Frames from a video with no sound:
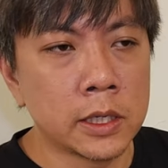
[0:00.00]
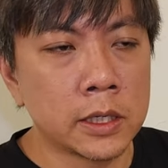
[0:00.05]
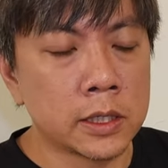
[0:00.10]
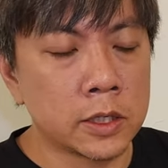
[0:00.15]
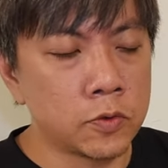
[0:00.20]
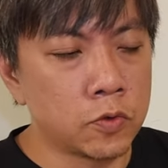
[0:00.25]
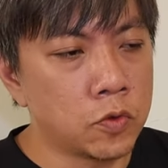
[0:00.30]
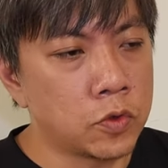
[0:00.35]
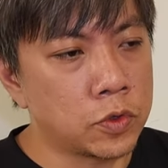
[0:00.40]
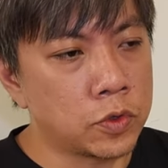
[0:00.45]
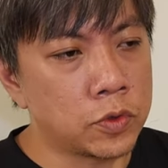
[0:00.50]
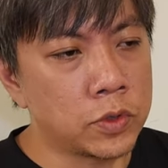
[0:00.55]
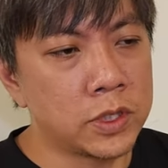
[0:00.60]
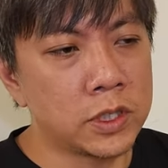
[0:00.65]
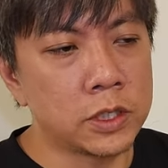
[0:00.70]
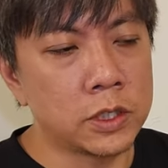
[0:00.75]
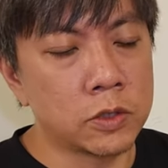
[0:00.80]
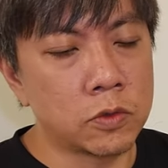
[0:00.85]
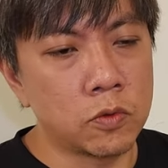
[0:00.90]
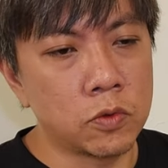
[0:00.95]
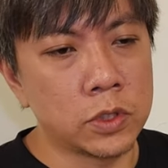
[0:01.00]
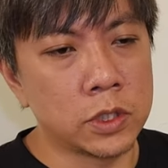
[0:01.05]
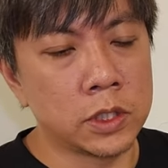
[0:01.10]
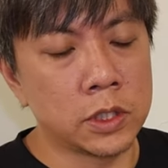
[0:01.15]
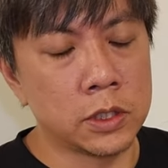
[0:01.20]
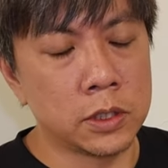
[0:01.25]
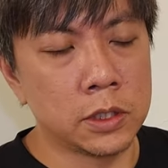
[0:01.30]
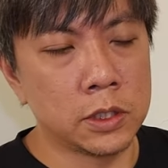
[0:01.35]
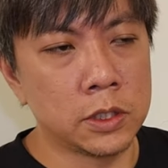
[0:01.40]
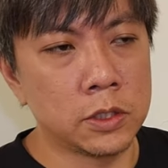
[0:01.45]
那如果说这个过
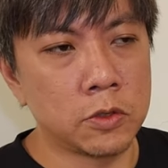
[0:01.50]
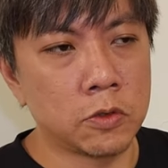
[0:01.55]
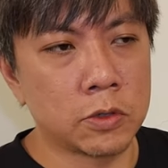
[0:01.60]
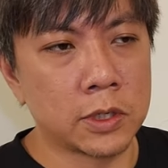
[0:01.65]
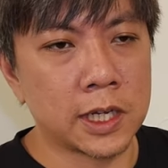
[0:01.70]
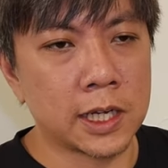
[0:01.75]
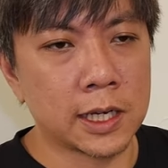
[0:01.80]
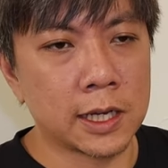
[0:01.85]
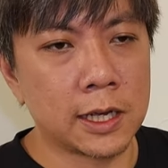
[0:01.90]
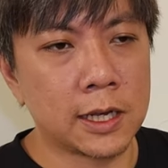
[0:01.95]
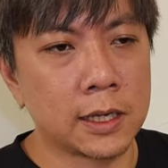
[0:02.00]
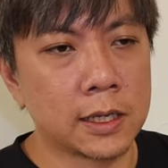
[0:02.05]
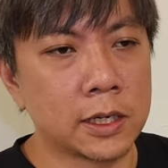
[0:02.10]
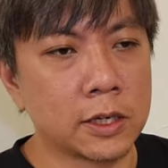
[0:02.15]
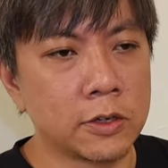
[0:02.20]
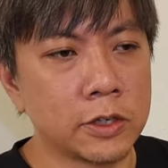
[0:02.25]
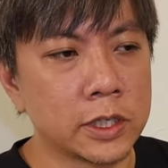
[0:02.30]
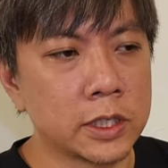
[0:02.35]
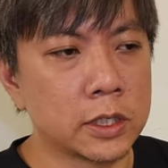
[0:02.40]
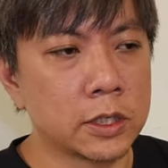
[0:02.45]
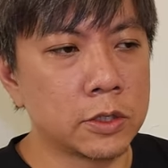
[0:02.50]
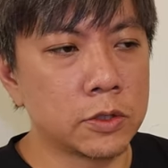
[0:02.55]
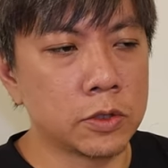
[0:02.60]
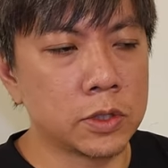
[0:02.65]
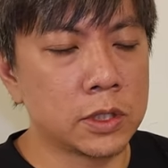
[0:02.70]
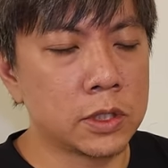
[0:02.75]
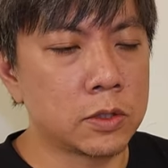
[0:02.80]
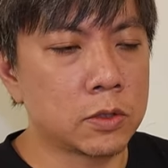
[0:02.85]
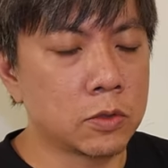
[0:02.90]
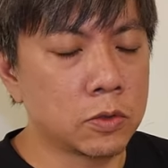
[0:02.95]
程之中，他看到一个就
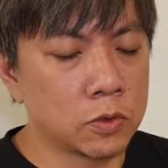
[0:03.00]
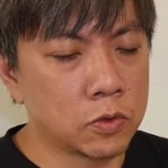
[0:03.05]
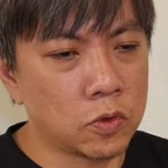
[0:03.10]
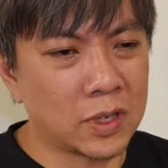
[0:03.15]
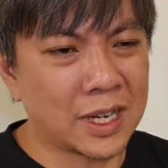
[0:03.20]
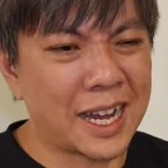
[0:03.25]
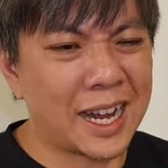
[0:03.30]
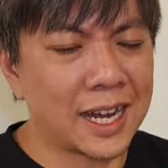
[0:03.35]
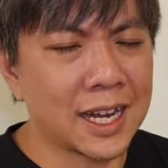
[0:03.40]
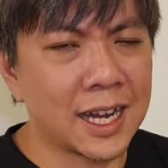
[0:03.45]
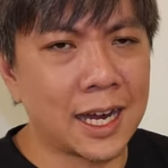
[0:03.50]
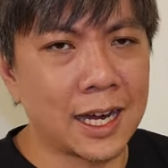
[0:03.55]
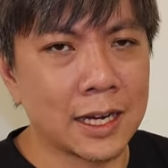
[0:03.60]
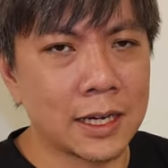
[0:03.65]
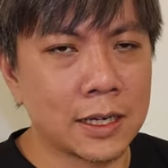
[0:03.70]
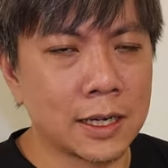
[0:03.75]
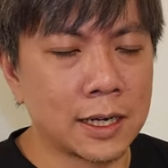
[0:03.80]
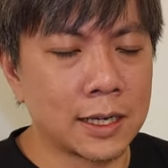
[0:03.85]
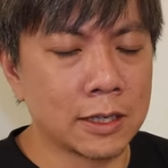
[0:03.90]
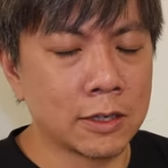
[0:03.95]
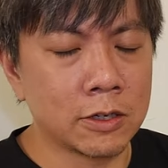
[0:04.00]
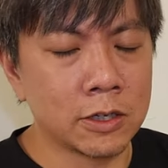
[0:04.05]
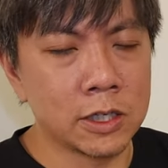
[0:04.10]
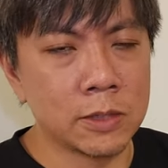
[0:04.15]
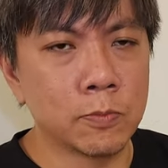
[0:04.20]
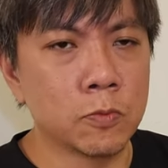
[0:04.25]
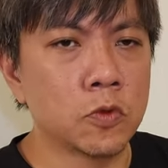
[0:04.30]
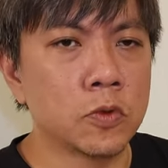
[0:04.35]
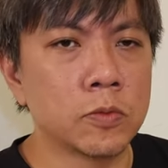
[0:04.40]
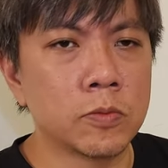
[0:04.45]
是动作卡卡的啊，然后
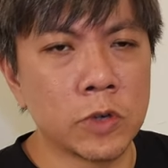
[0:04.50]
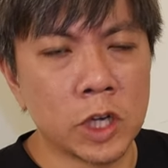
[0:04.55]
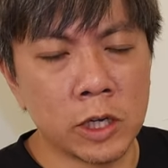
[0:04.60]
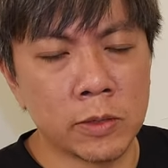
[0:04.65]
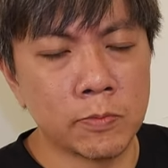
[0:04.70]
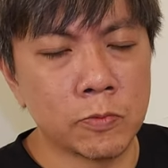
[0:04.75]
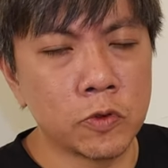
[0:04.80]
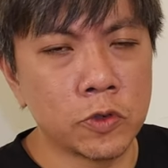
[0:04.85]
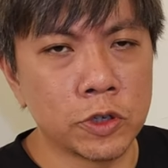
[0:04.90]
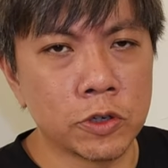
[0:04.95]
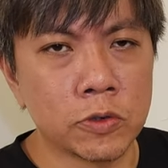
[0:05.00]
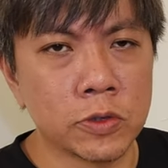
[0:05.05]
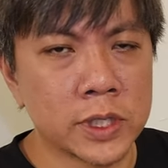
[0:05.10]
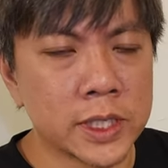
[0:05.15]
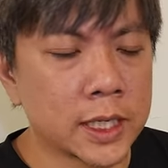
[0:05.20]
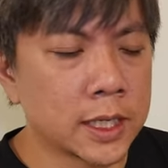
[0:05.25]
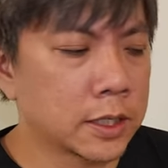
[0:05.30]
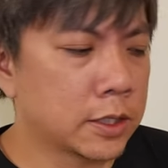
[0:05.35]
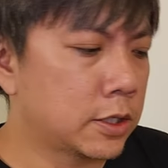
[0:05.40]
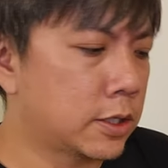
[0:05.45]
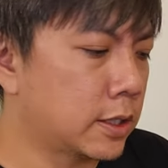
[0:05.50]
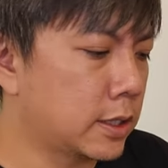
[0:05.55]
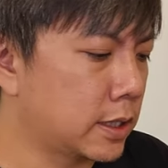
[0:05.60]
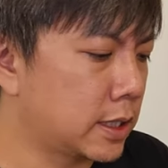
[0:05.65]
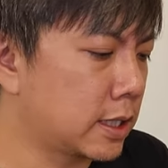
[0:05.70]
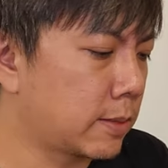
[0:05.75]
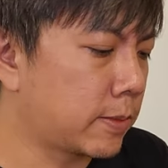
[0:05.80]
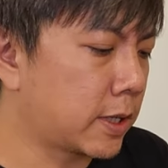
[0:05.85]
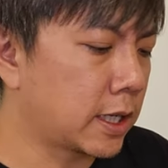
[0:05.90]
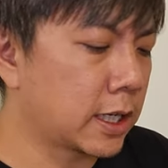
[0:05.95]
很很不流畅的
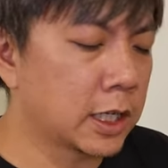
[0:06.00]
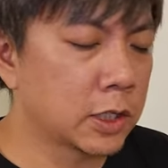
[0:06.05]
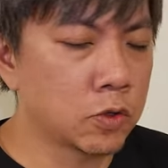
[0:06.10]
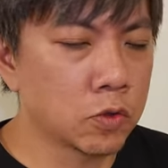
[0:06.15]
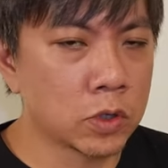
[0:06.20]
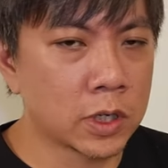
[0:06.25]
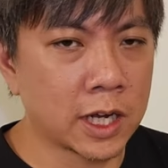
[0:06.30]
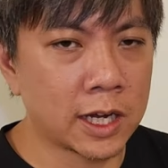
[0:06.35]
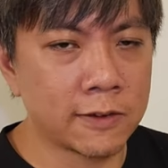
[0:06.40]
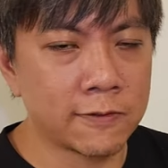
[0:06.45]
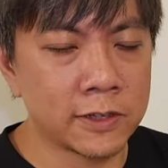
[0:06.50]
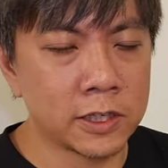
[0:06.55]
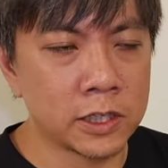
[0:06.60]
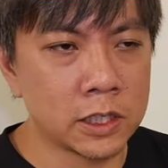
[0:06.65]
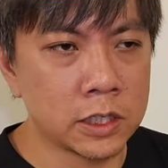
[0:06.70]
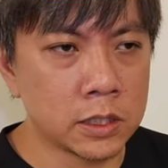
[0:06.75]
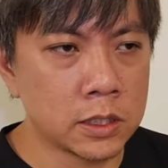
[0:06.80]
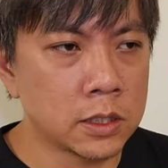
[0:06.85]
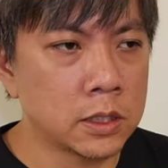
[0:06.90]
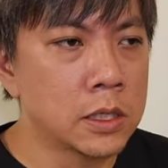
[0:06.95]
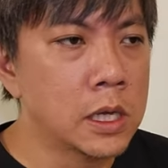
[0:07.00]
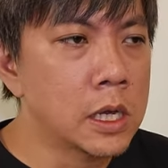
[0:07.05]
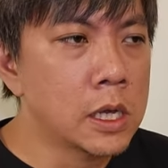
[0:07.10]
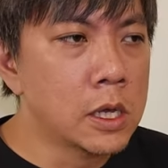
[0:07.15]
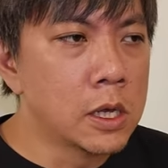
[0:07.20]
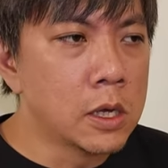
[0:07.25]
人在帮他做咖啡，其实